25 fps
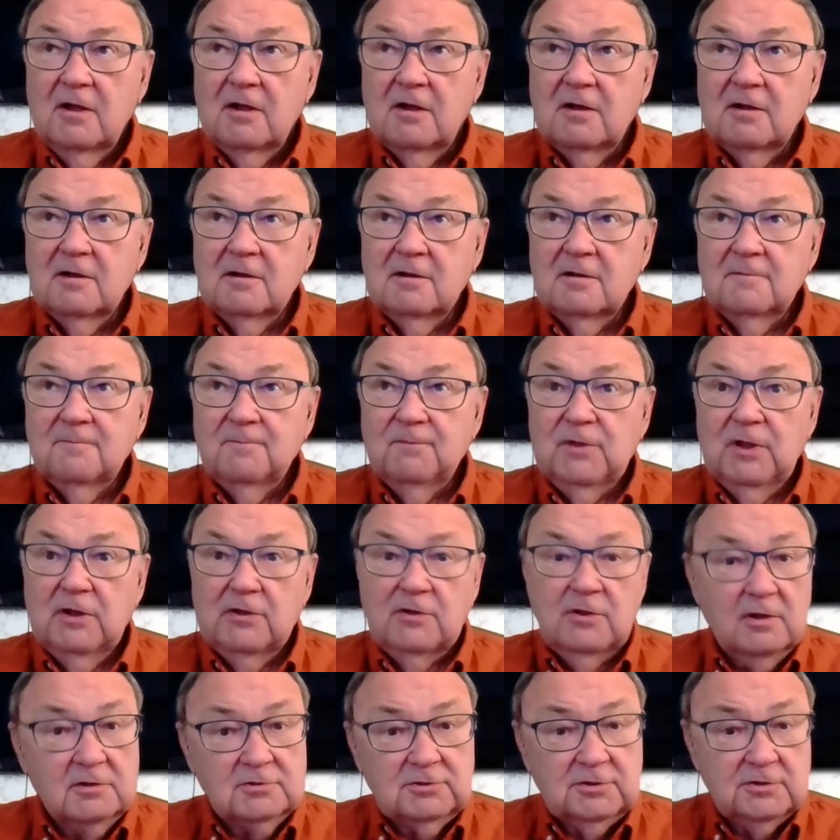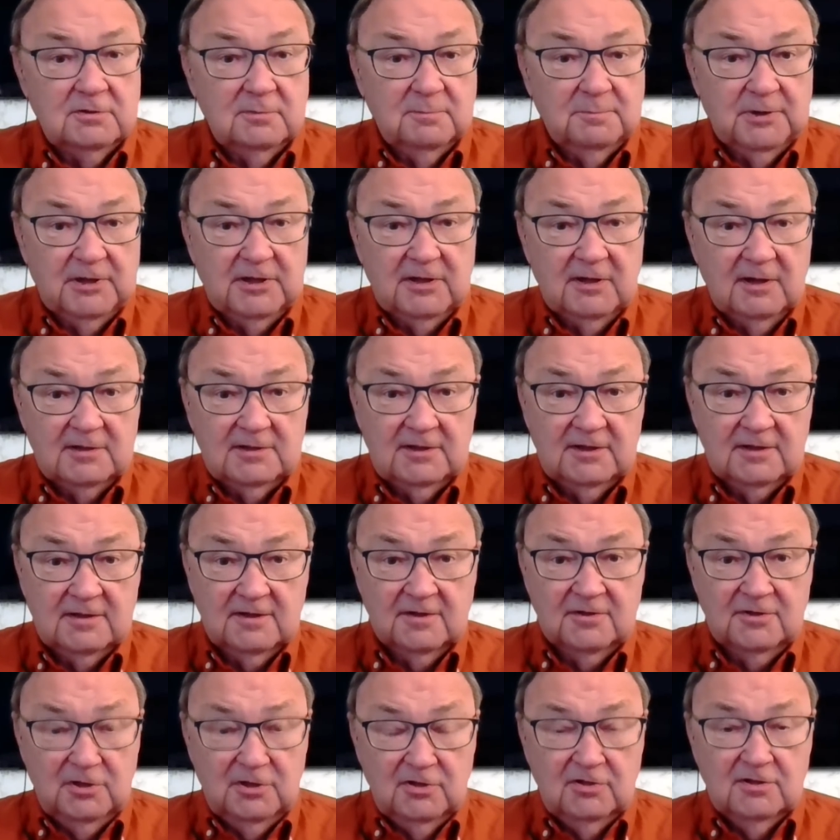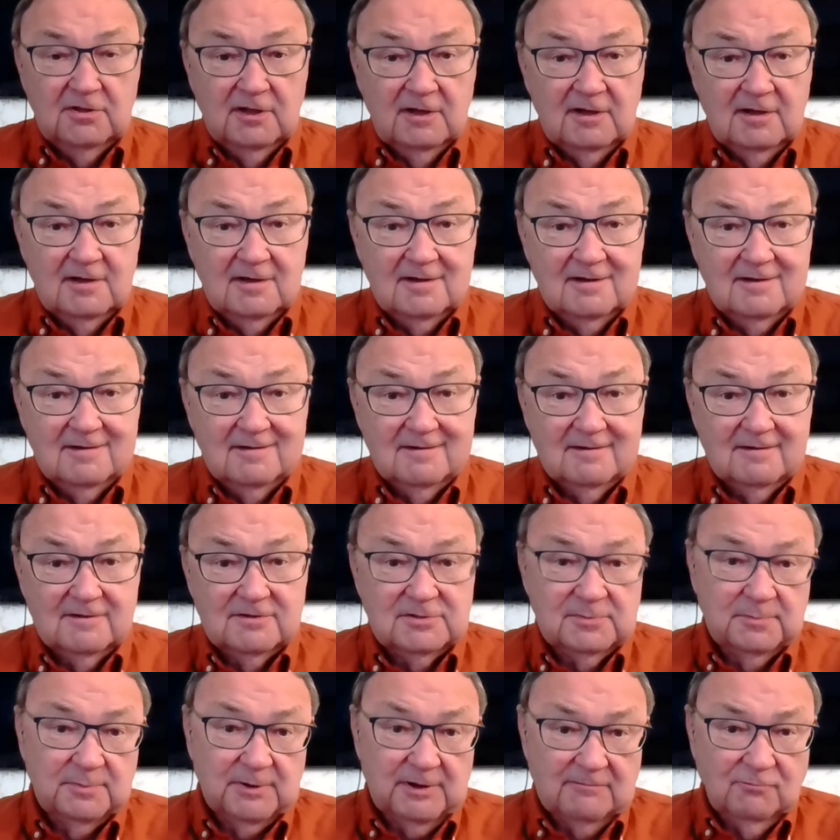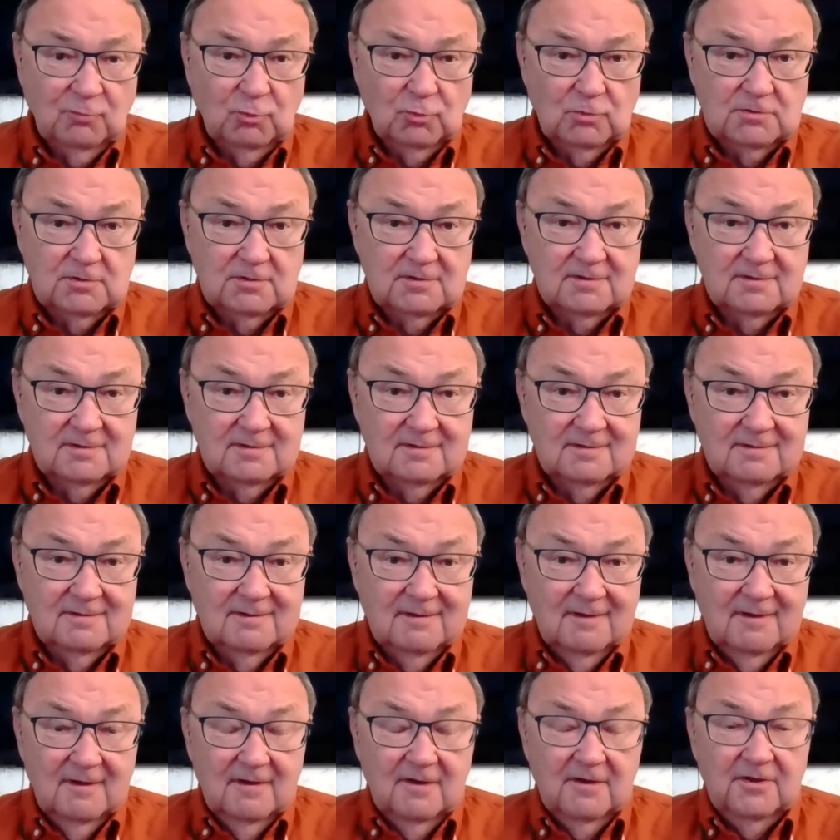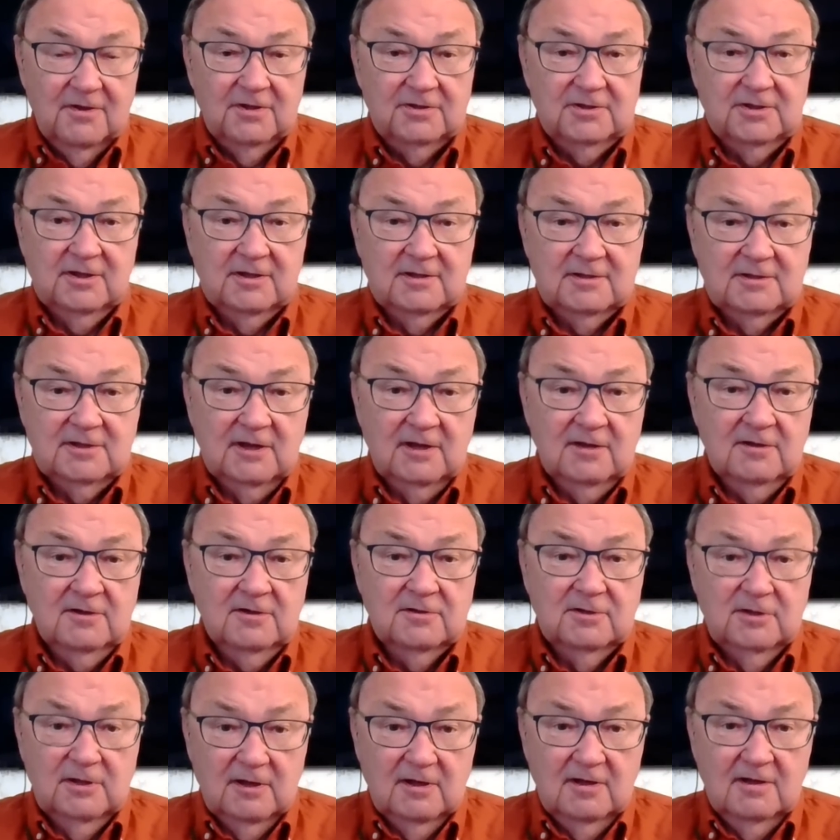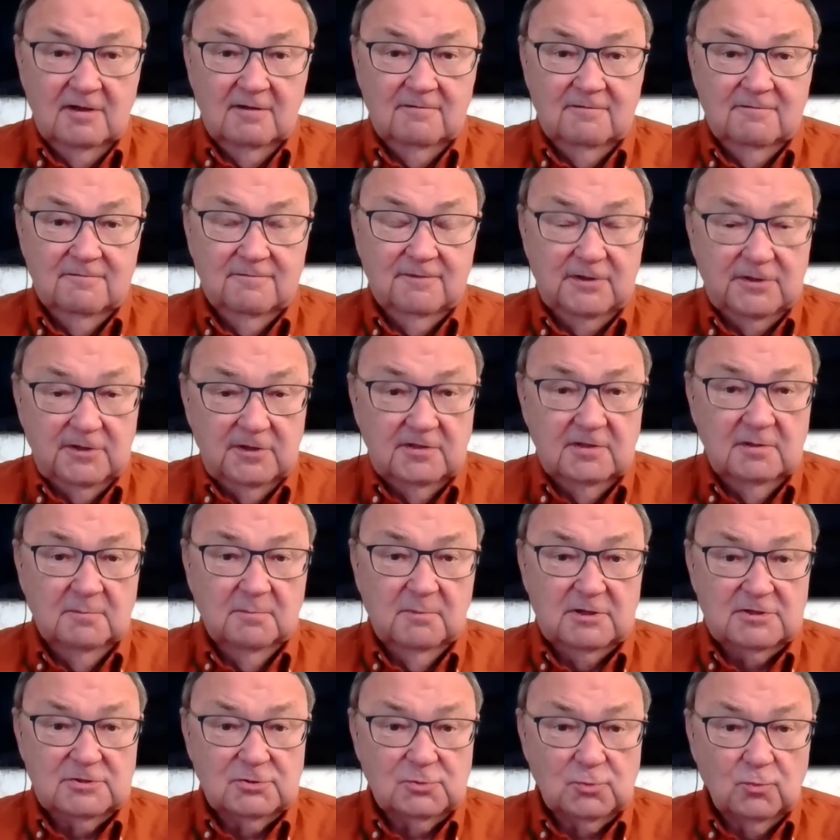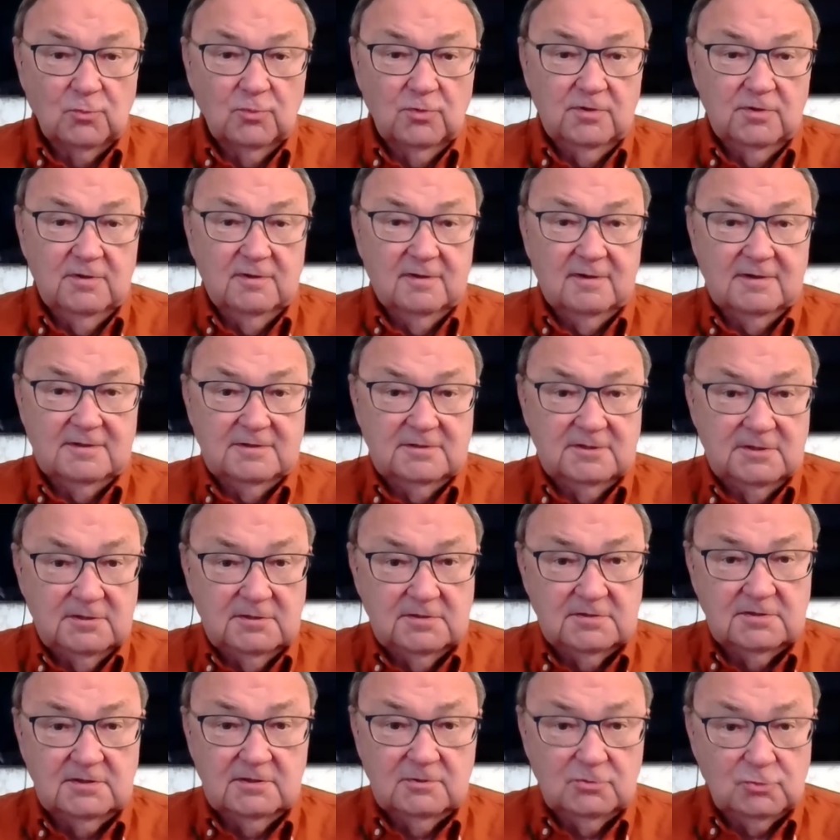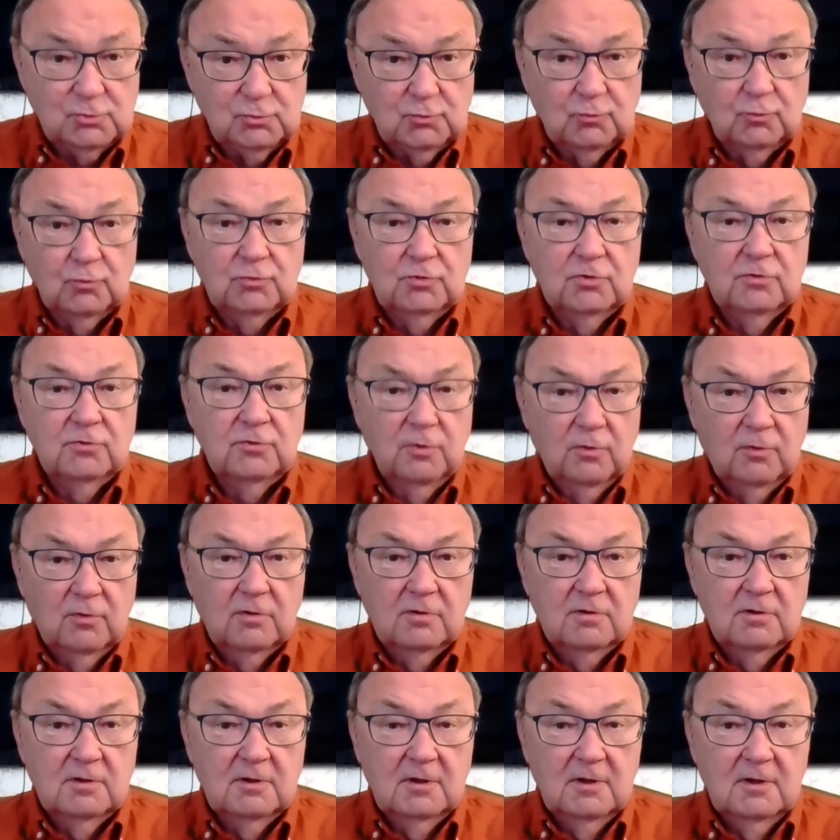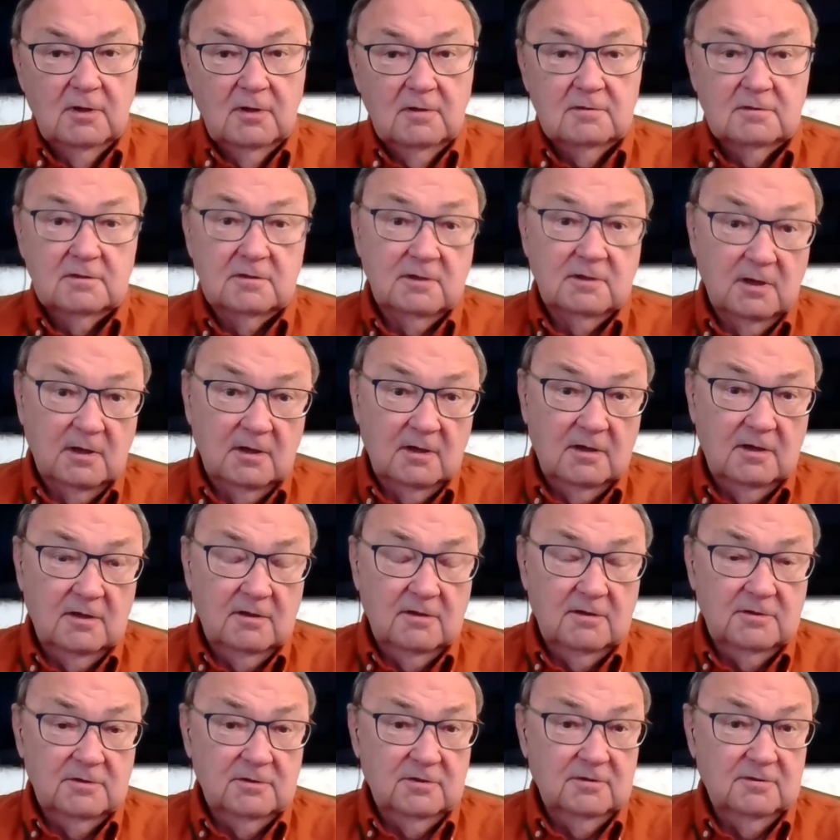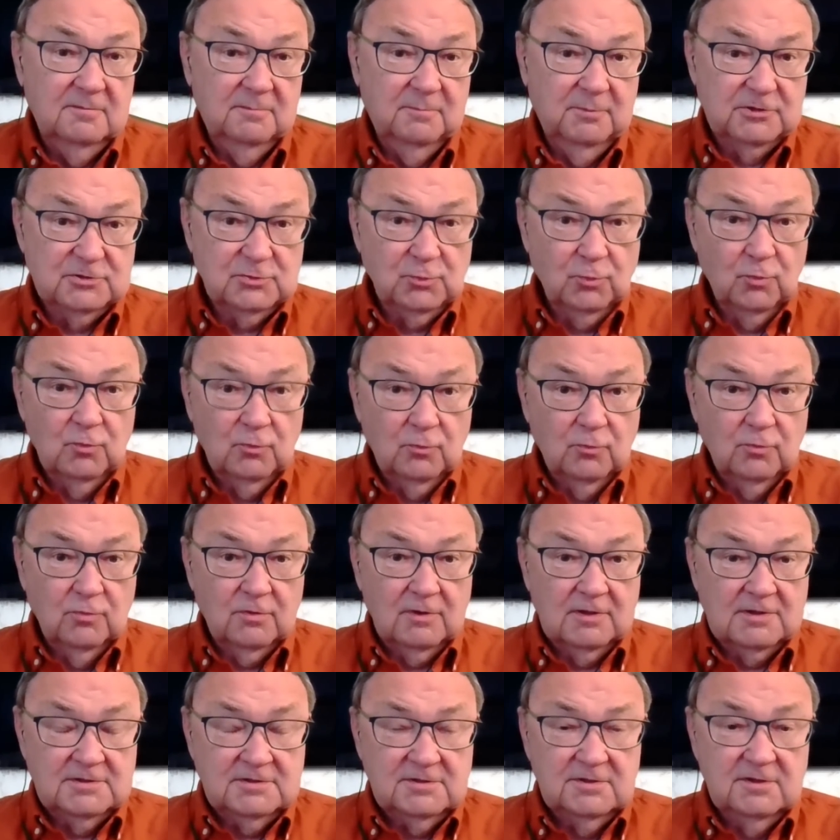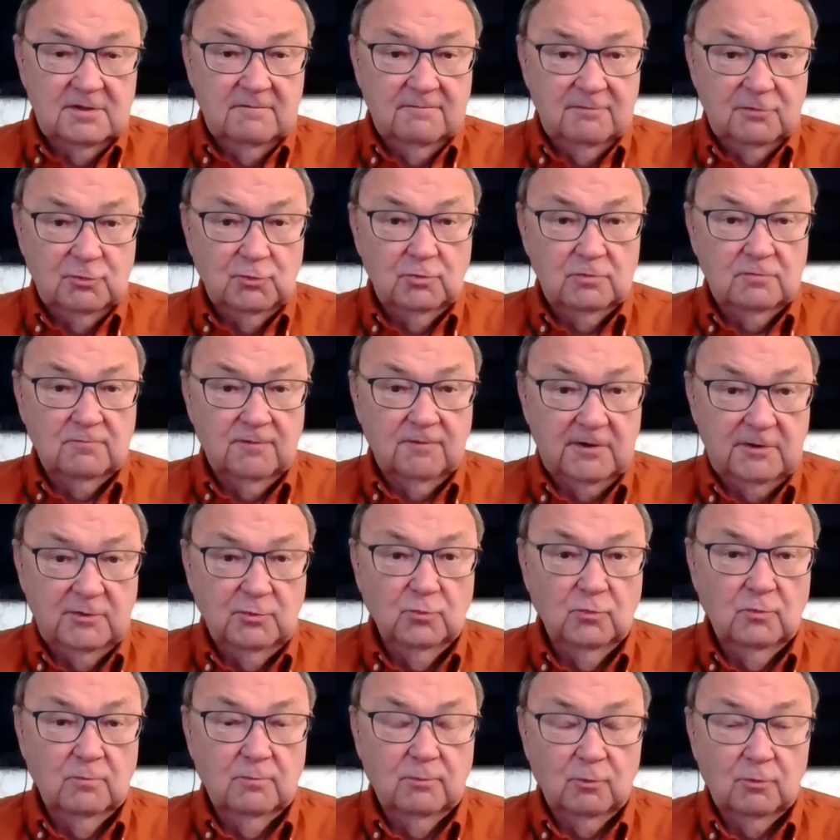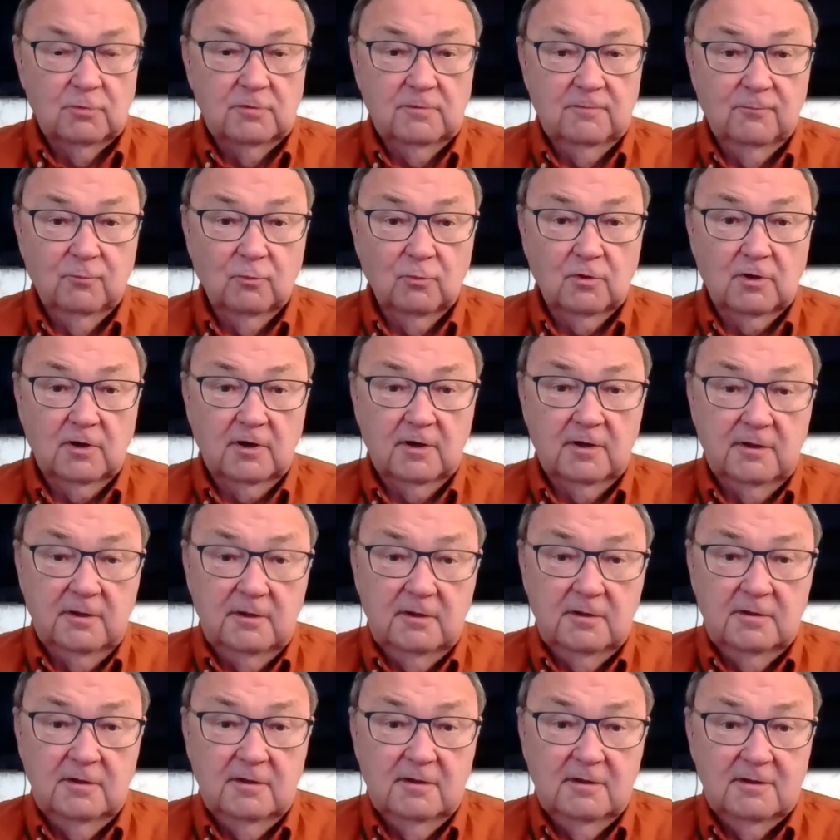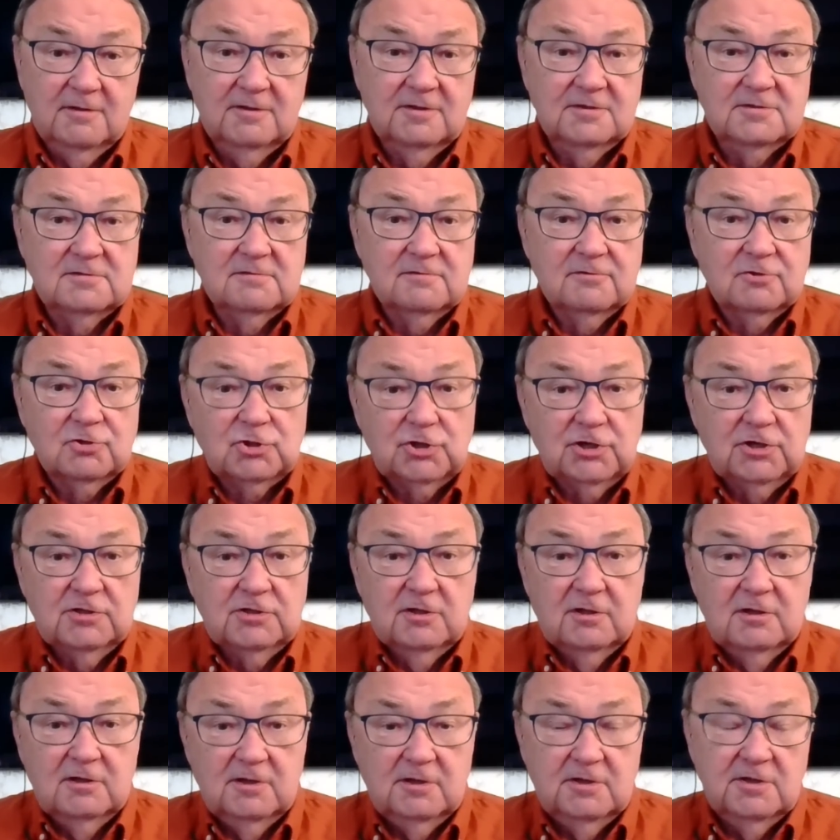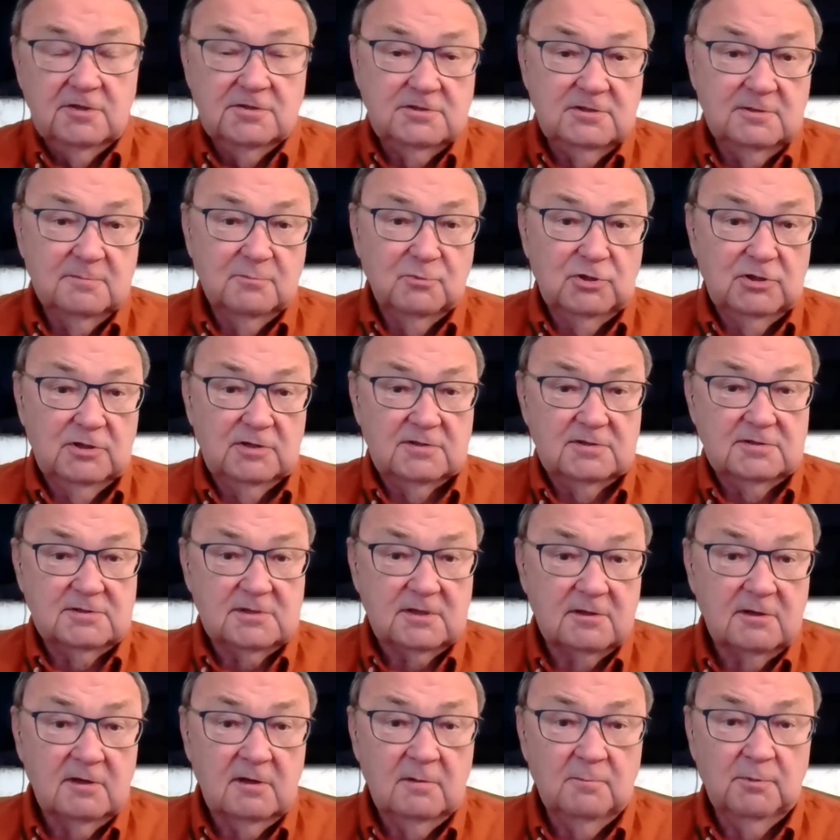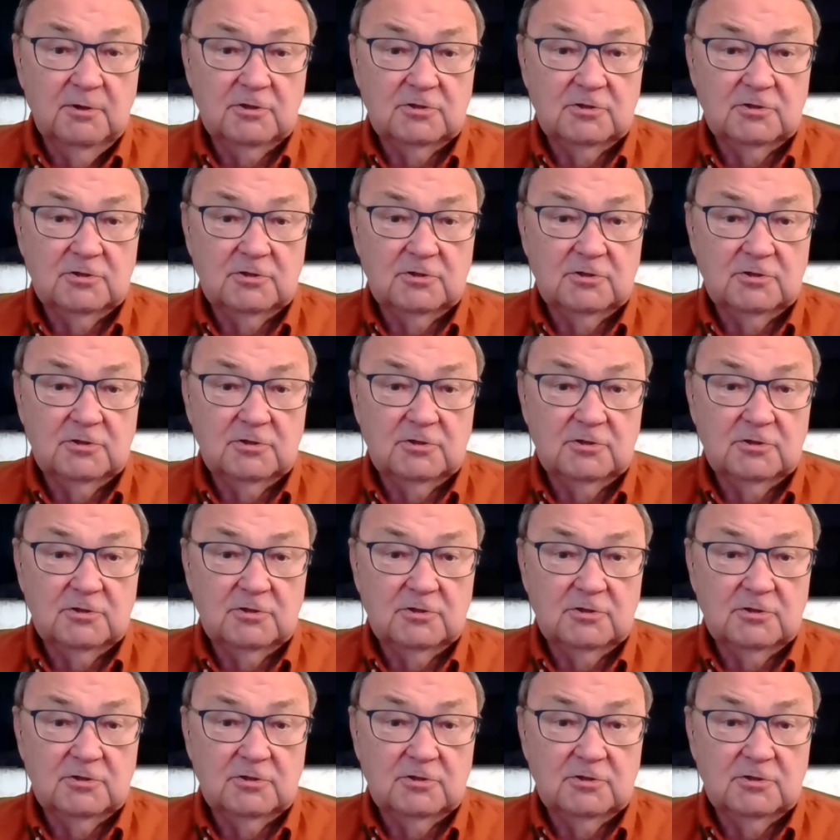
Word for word: э, это атака не на газопроводы, это атака на военно-морское российское судно, да, это поскольку Россия ведет войну против Украины, это совершенно легитимная цель.